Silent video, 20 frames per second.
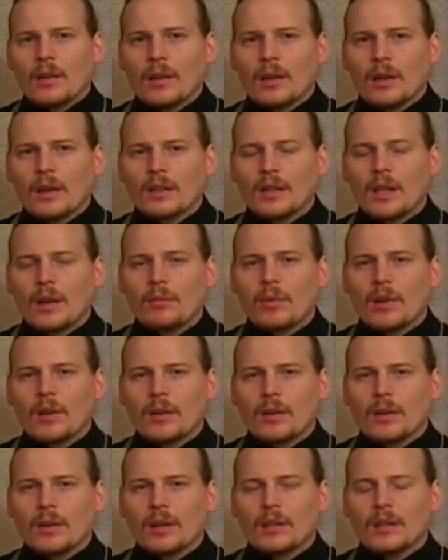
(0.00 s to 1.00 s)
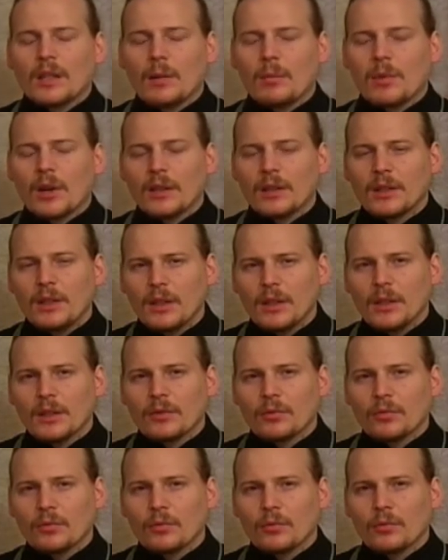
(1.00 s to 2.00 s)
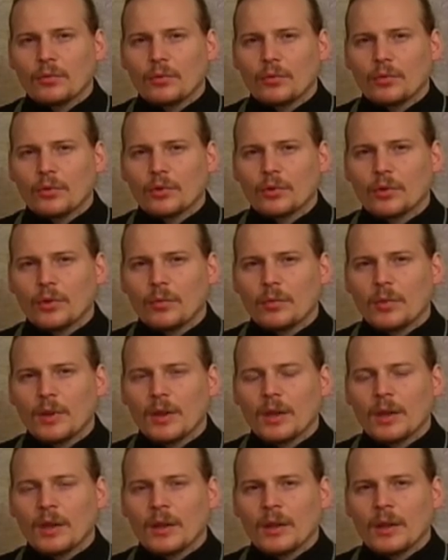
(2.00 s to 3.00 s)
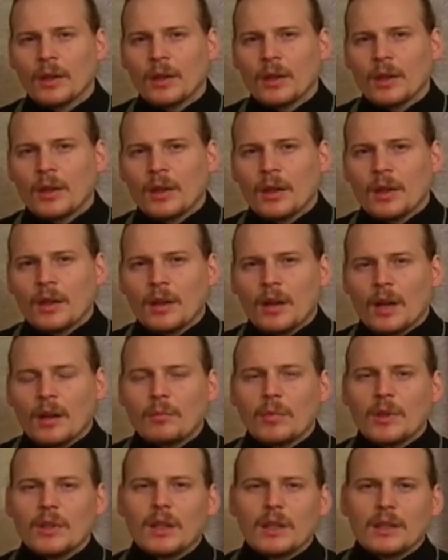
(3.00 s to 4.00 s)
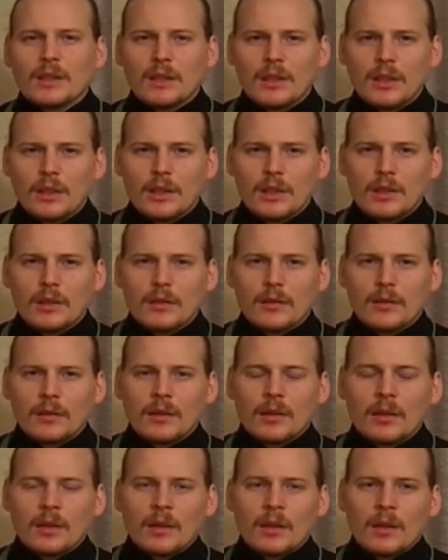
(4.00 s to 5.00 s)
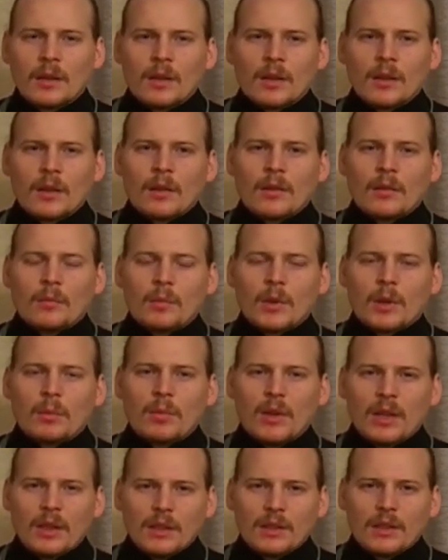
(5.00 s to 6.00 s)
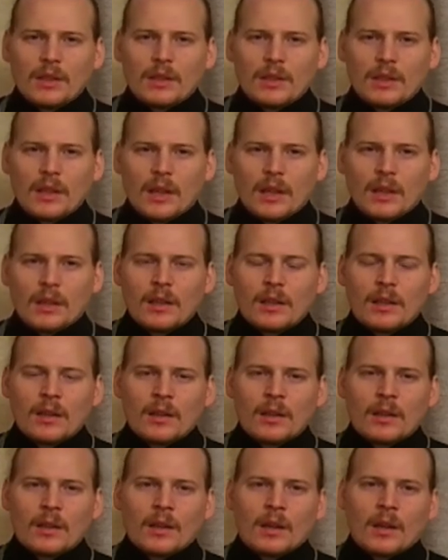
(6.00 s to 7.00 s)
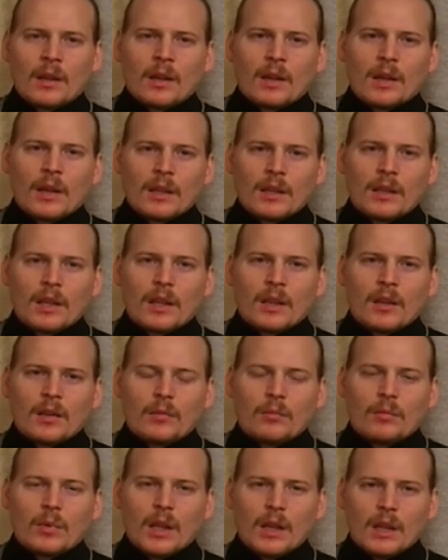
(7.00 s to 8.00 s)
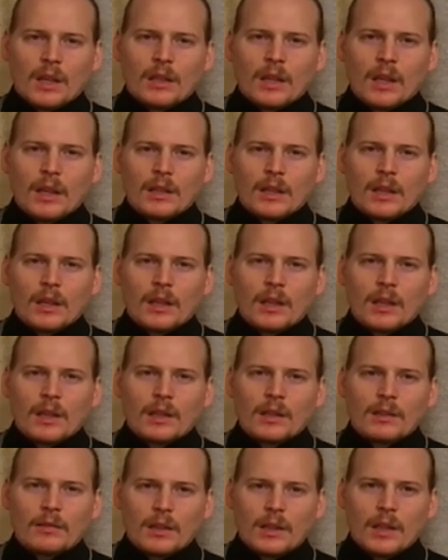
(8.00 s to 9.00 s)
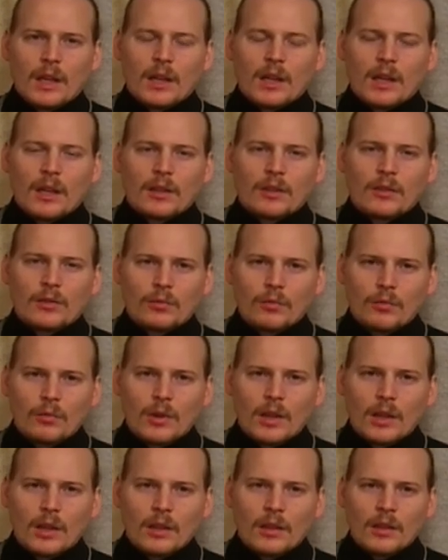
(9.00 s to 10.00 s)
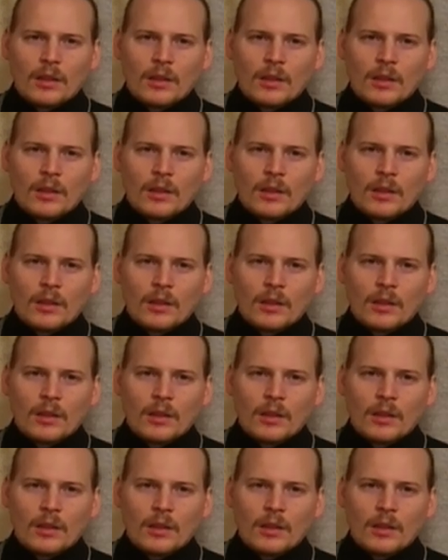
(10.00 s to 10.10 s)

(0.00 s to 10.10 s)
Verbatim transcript: к, добро, к доброделанию, чтобы как бы достичь приблизиться к этой благодати Святаго Духа.